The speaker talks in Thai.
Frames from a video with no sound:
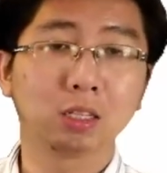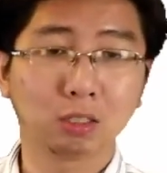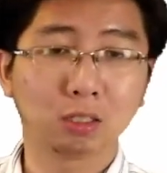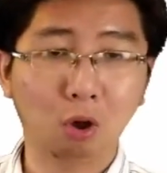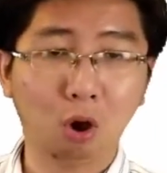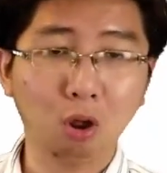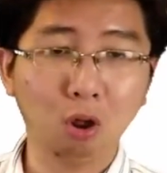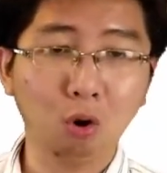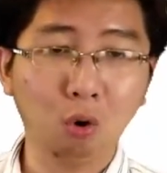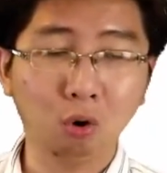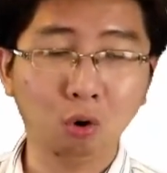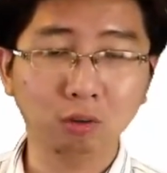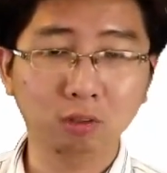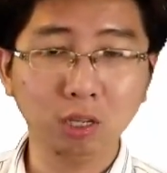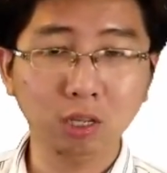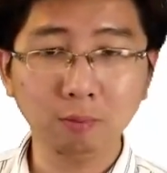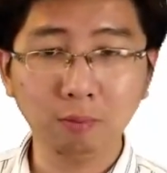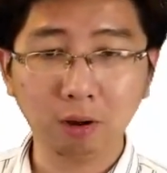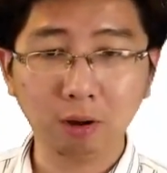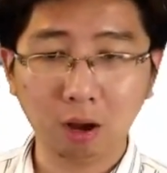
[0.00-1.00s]
น้อยลง
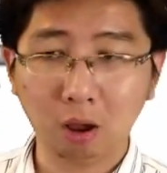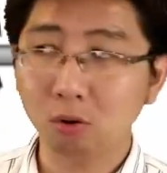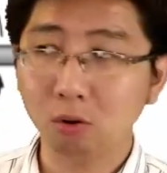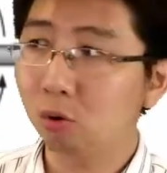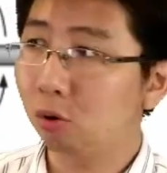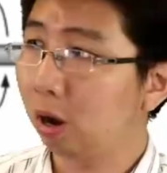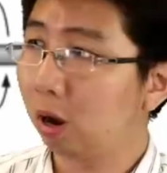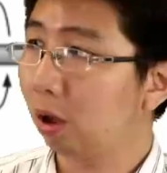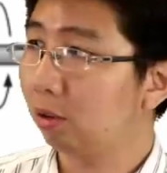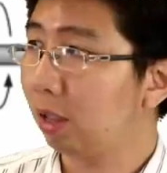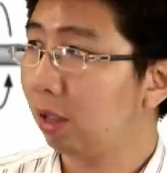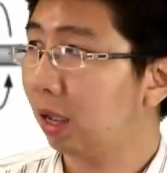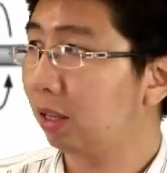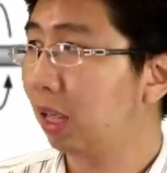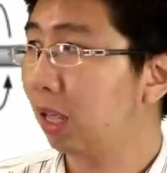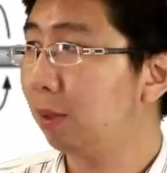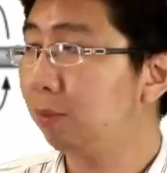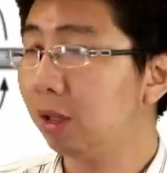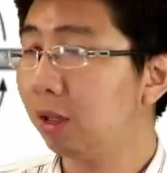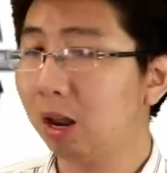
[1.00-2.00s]
ซึ่งเราดูแล้วจากเท
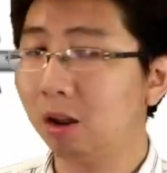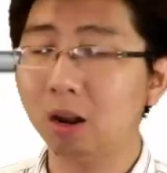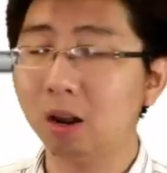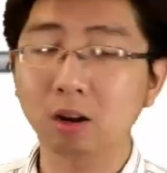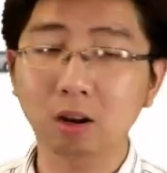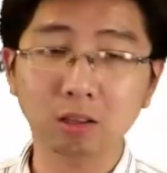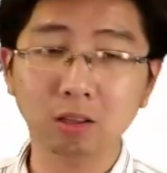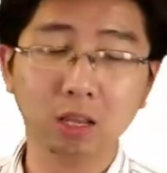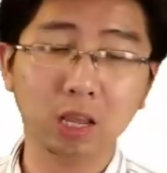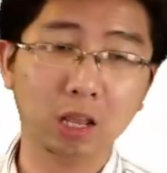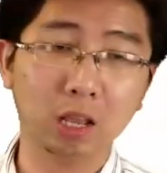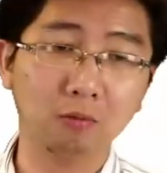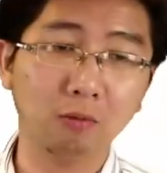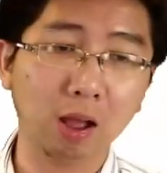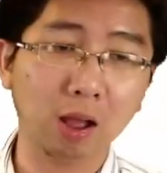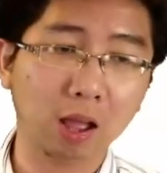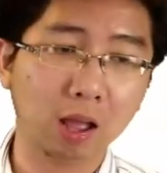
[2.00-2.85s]
สที่แล้วนะเราจะเห็นว่า